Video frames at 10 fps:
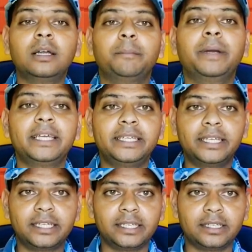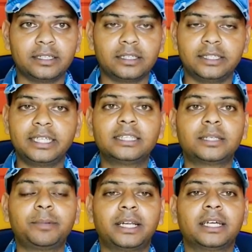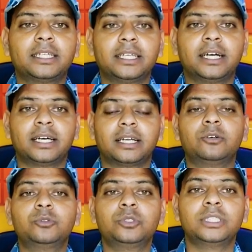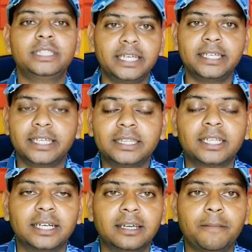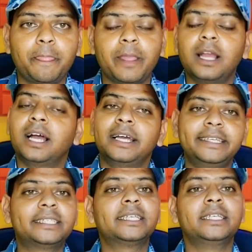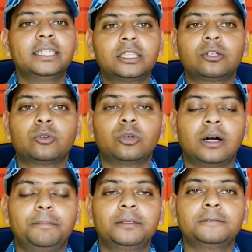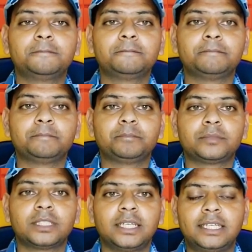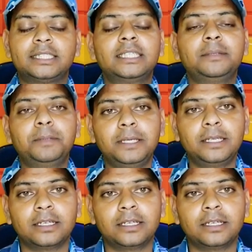मैं ये यंत्र बना के दिखा रहा हूं ये यंत्र है इस यंत्र को आप किसी भी